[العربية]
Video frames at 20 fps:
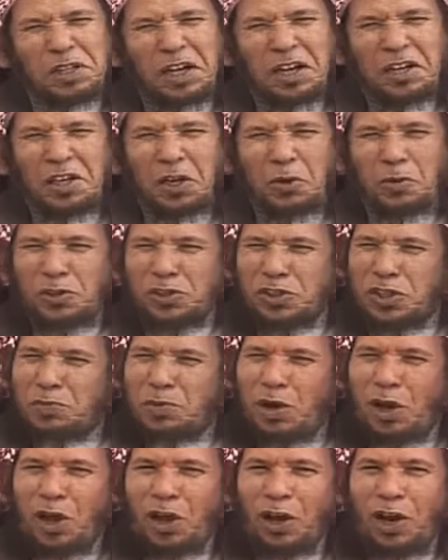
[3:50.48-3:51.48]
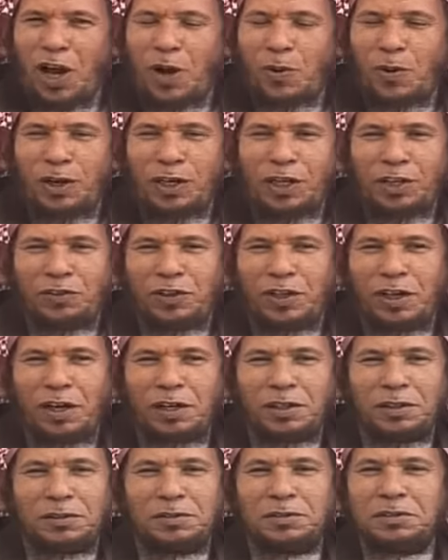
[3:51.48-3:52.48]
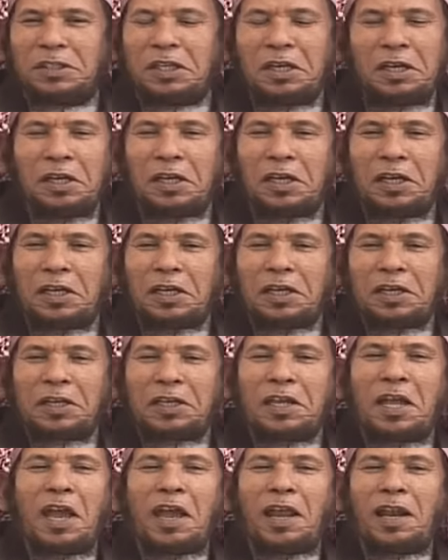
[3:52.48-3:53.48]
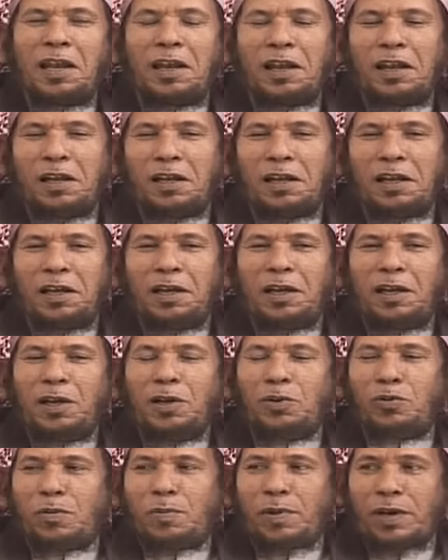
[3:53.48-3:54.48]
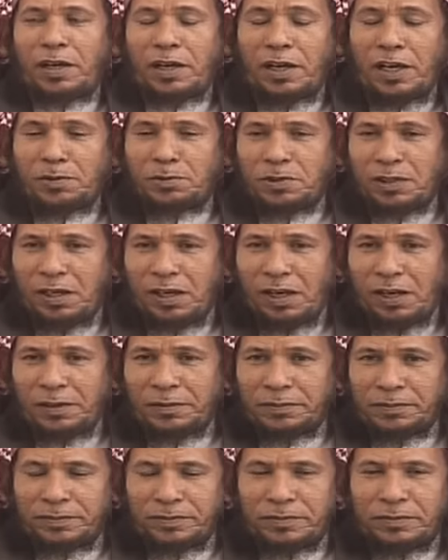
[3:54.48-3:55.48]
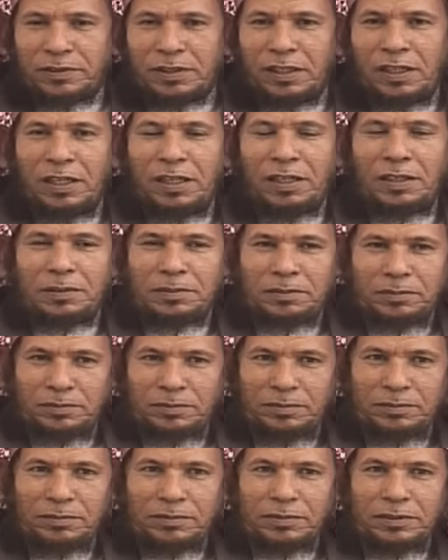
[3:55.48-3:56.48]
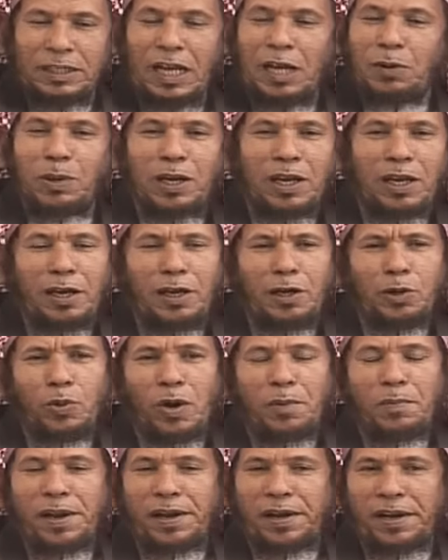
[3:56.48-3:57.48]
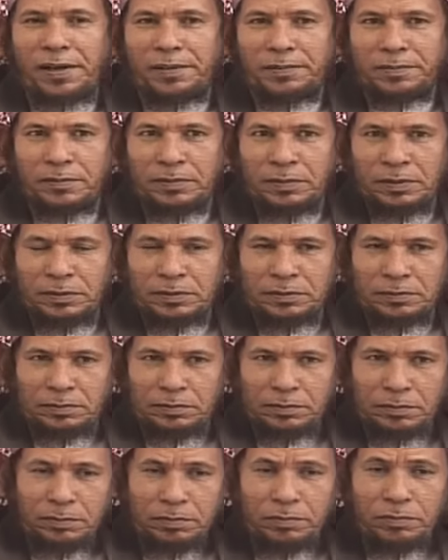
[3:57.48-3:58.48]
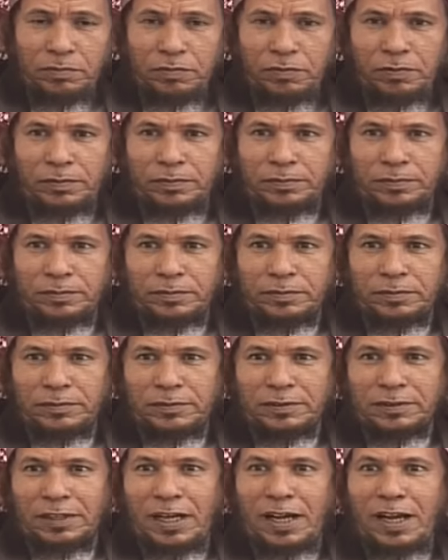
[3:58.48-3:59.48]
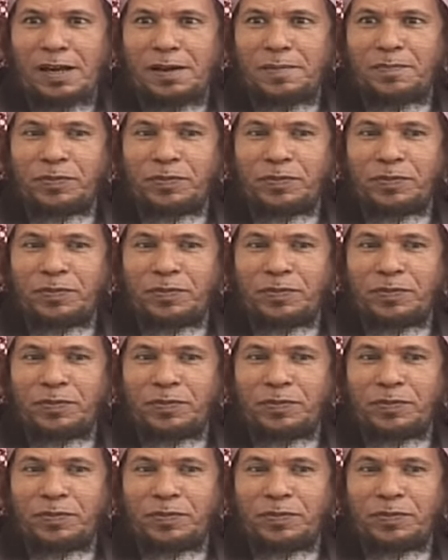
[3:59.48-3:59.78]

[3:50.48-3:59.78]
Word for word: تغير وجهه من الحلاوه اللي فيها قال حلوه مره يرحمك الله, الله. قال والله حلوه مره بسم الله عليك ها